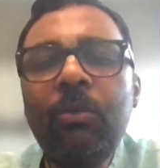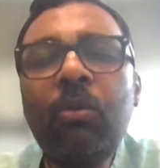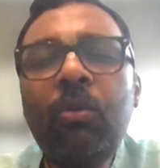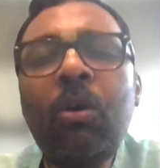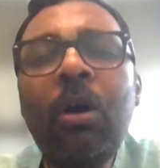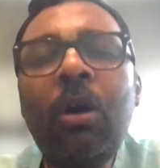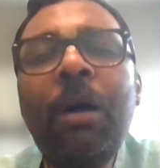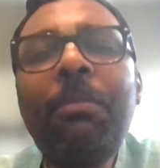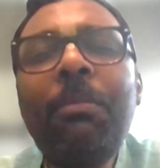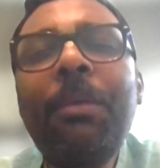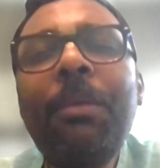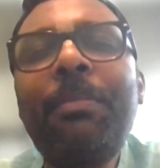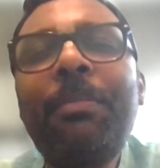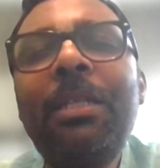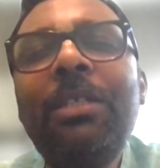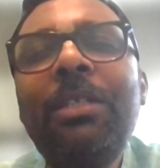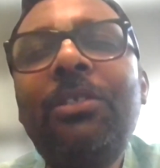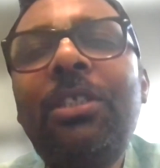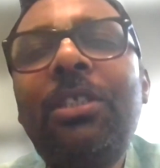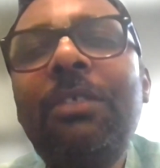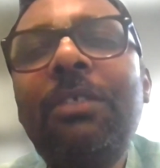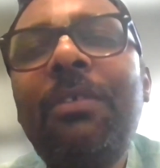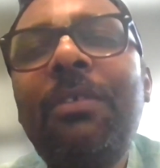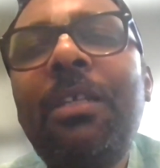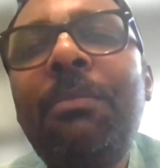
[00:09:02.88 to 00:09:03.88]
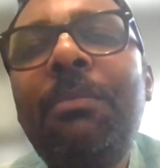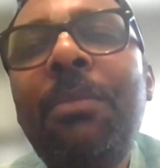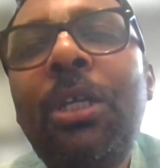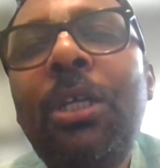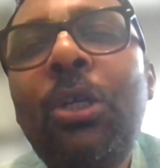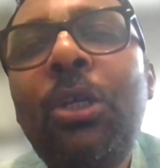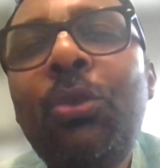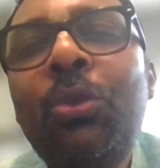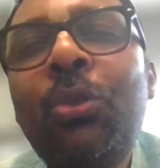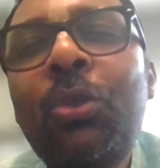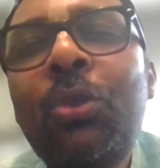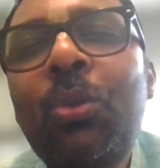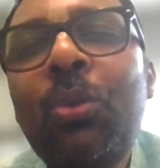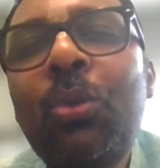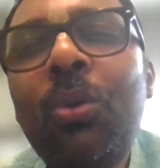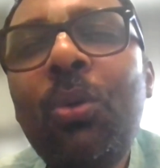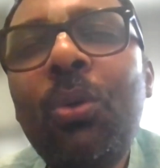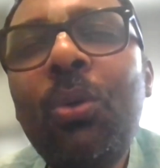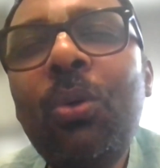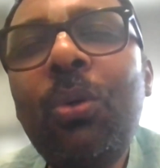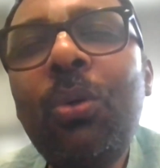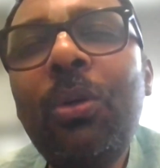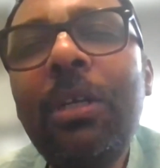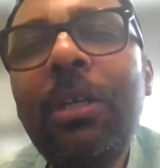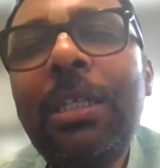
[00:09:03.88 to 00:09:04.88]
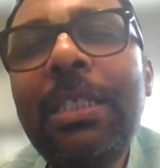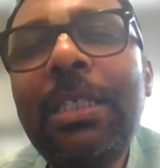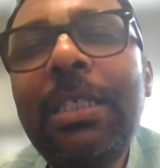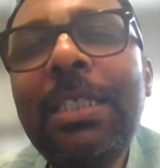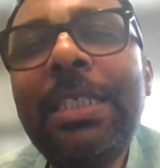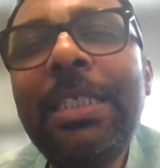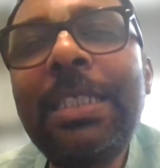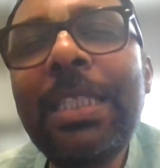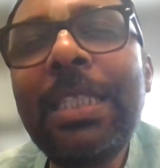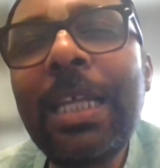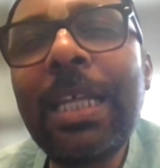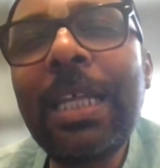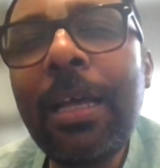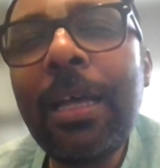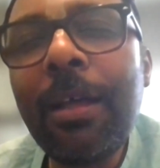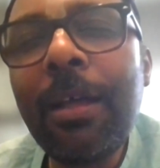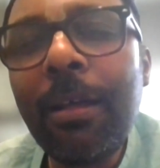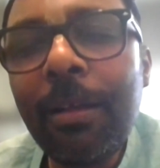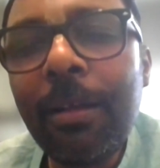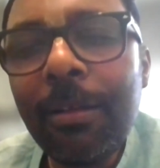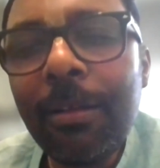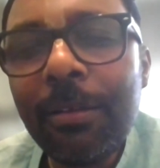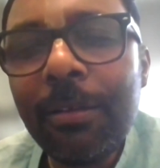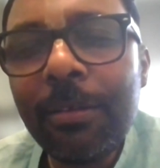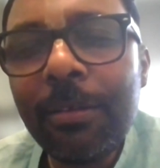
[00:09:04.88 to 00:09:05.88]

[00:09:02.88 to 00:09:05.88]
वो हम अपने जीवन में उसको किस तरह